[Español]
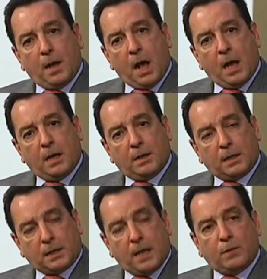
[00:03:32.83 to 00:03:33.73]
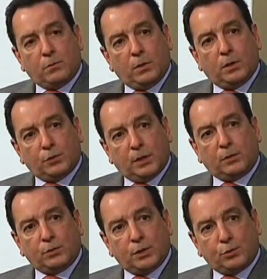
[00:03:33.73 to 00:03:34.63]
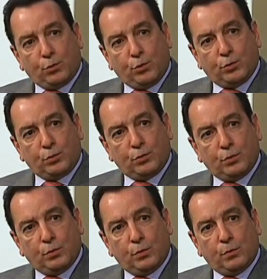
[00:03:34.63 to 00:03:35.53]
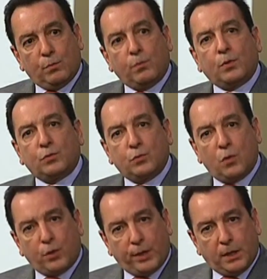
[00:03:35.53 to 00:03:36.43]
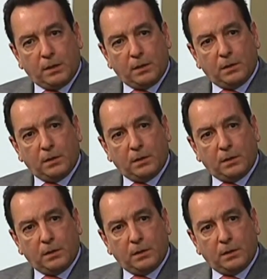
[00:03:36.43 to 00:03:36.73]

a cada uno de los centros de estudios por su orden.